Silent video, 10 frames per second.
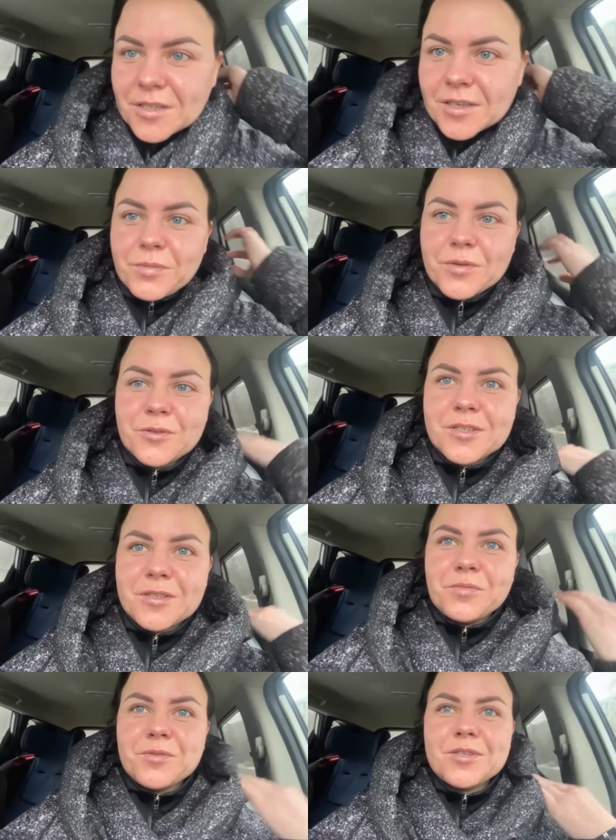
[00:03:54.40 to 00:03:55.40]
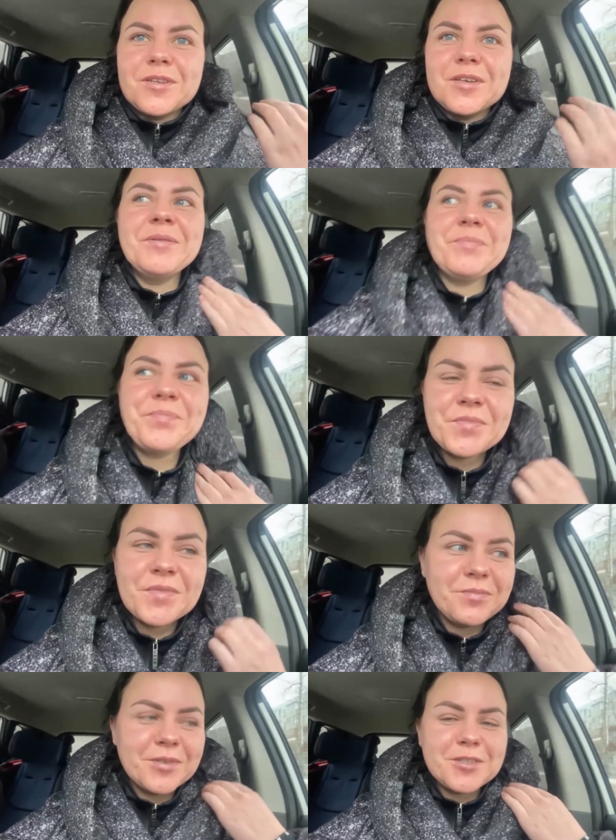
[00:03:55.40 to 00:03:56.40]
я просто после
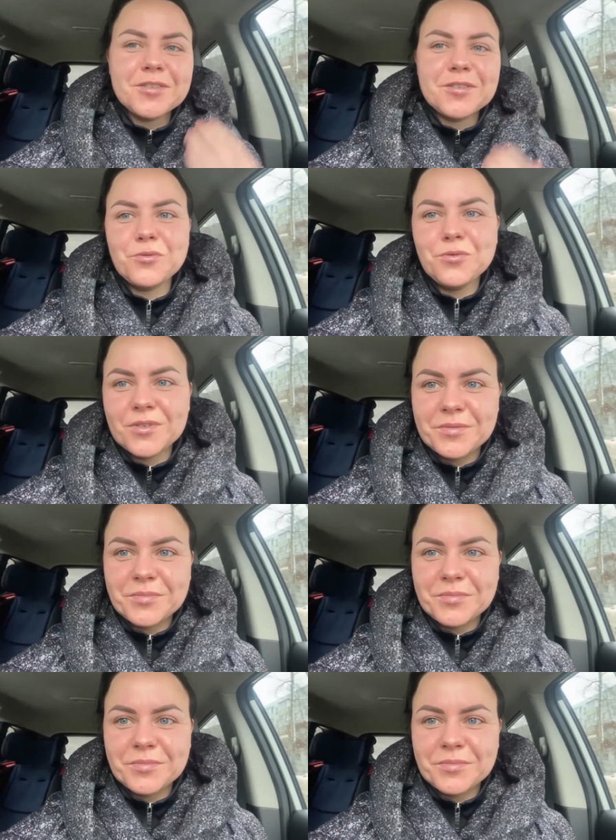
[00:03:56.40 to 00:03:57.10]
процедуры.